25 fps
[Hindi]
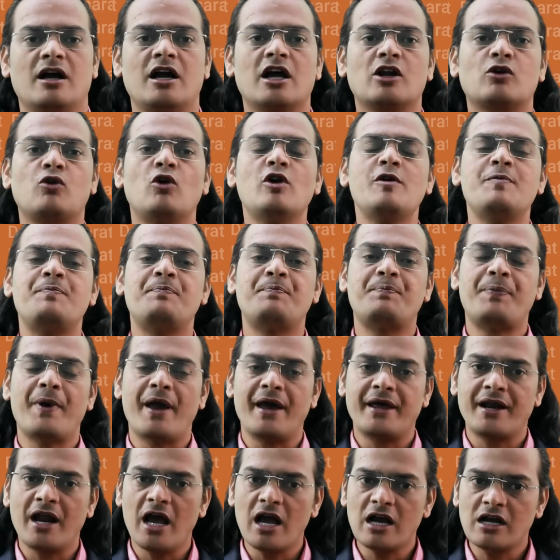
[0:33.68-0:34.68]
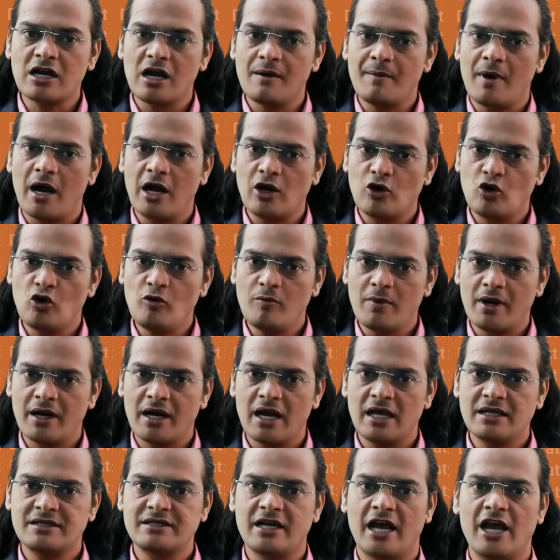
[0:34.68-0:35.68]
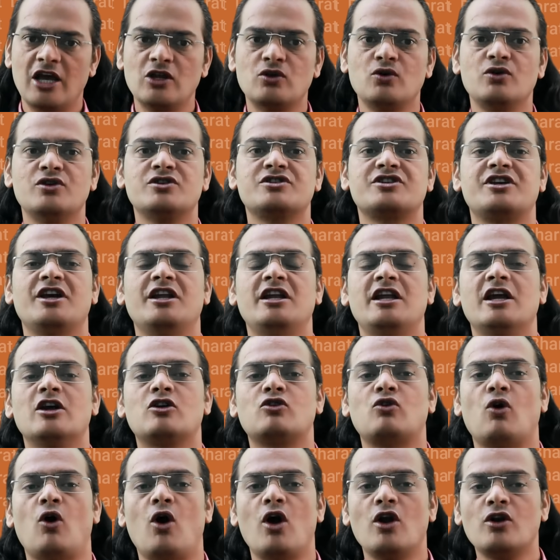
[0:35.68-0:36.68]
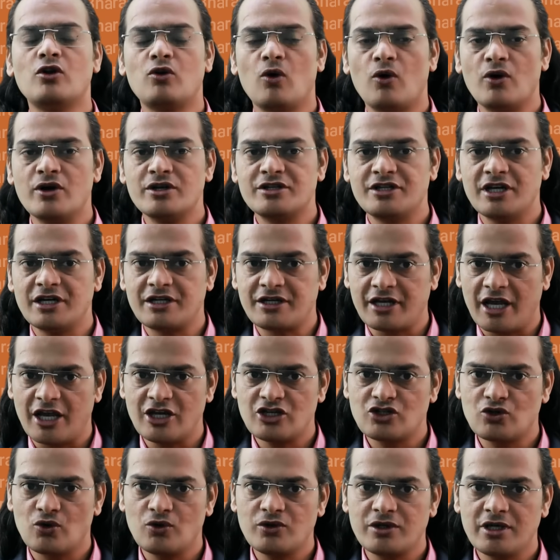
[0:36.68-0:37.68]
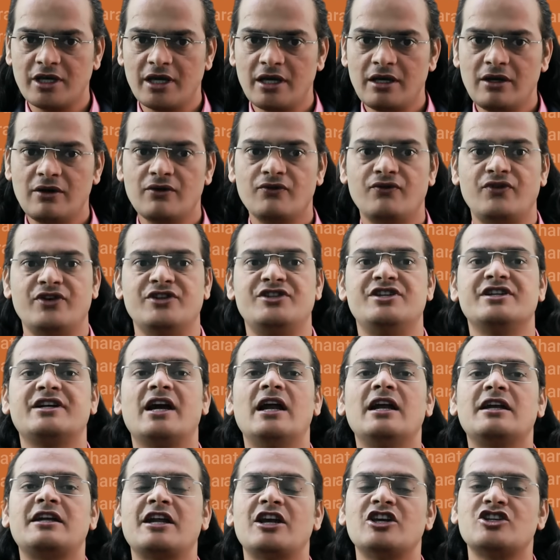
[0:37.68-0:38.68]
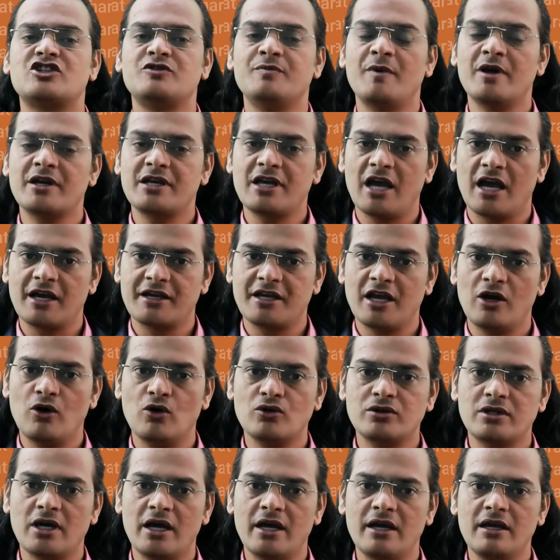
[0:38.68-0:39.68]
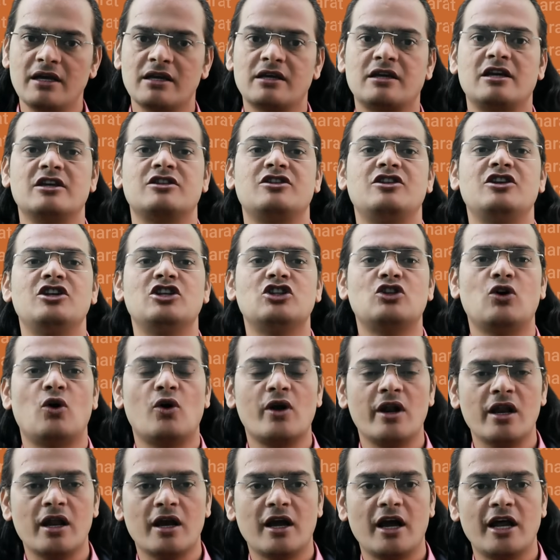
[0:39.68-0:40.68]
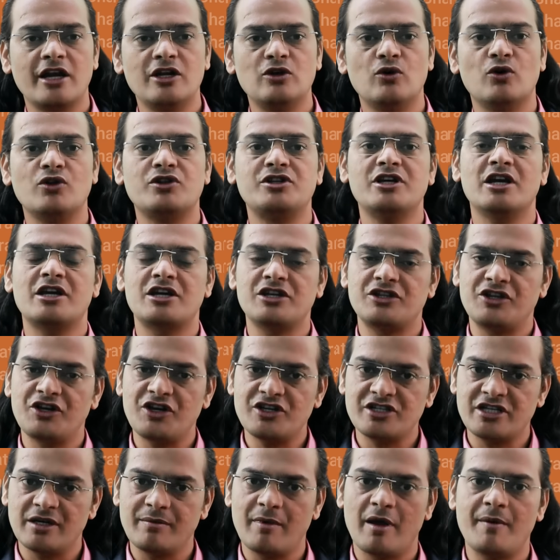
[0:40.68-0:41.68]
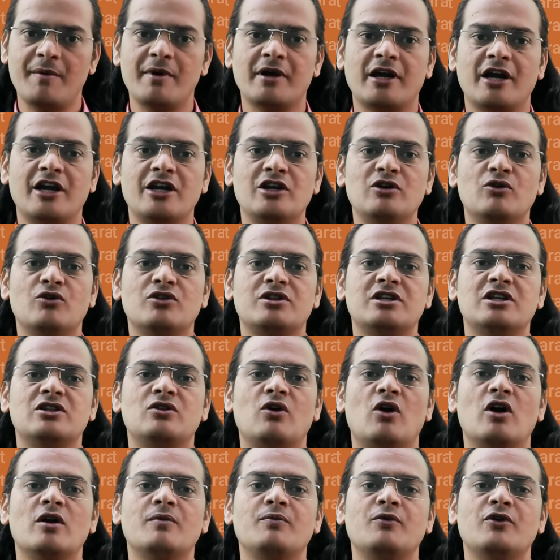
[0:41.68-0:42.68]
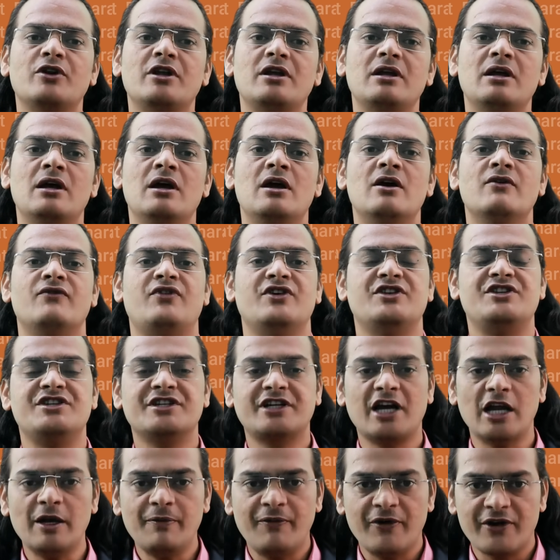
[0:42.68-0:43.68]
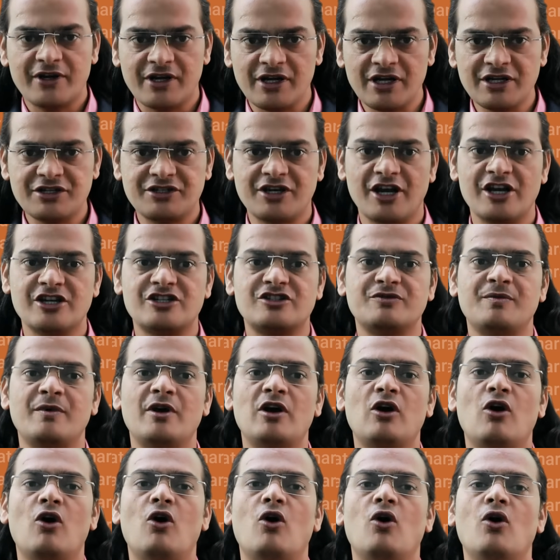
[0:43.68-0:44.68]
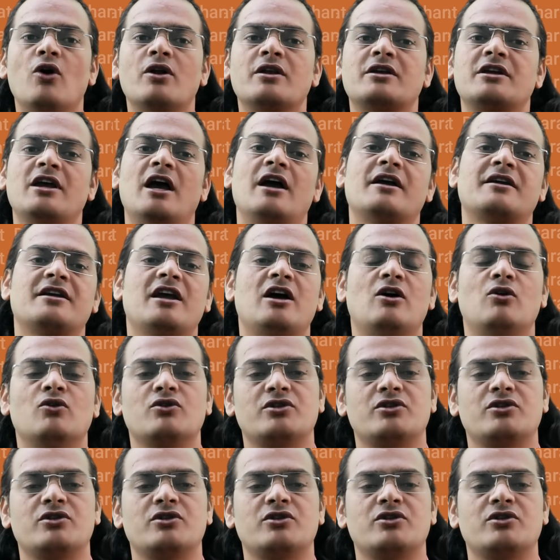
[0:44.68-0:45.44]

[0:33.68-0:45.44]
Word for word: अगर कोई पैरा कमांडो बनना चाहे तो इसके लिए कौन कौन से टेस्ट होते हैं फिजिकल टेस्ट में क्या क्या होता है कितनी दौड़ लगानी होती है कितने समय में करनी होती है दौड़ पूरी फिजिकल फिटनेस टेस्ट में और क्या क्या